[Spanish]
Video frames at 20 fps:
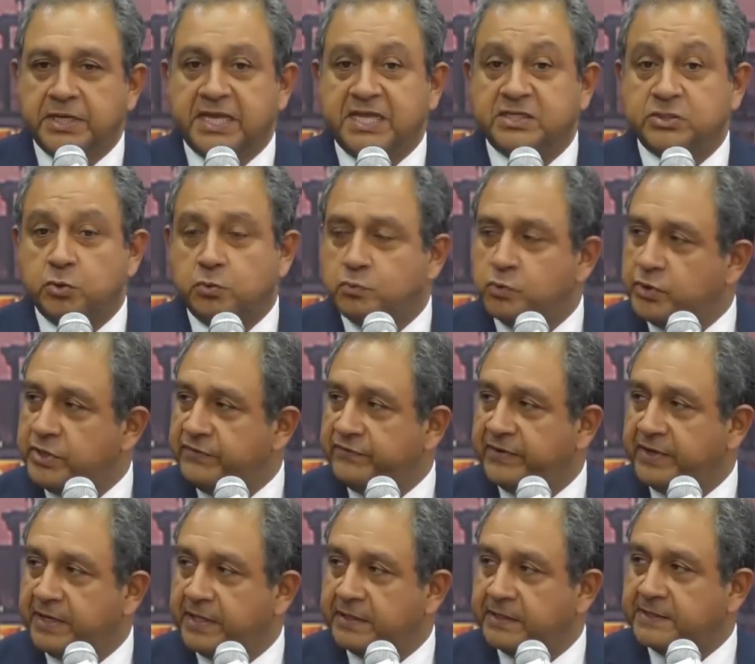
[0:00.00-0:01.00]
que son muy
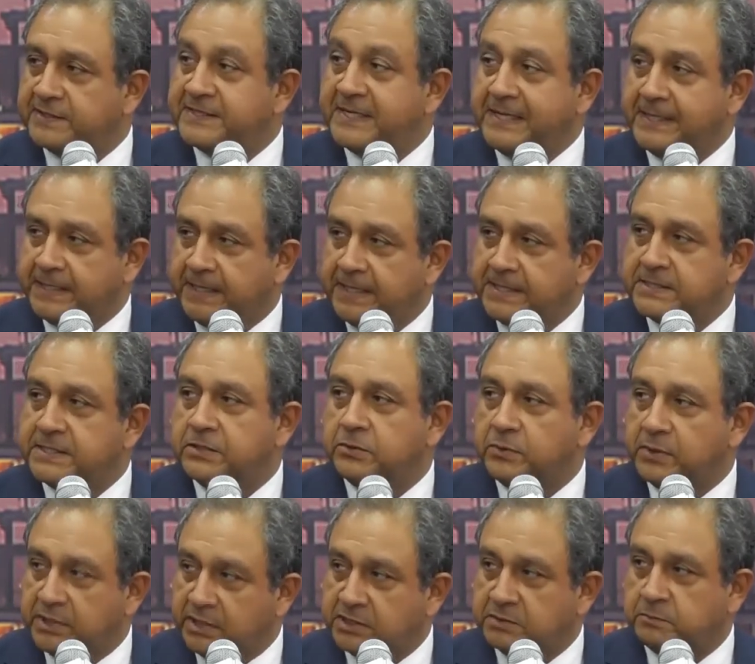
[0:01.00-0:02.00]
diferentes, el tránsito
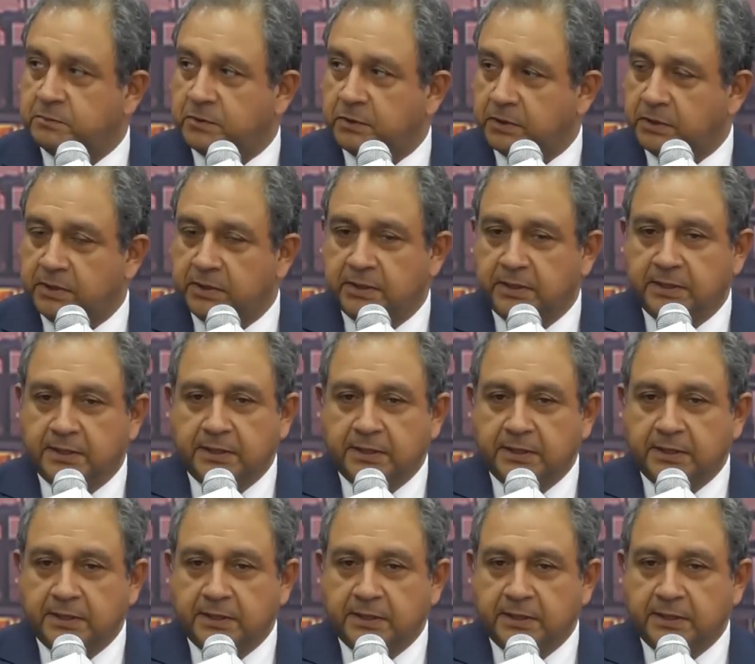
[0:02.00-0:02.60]
y el transporte.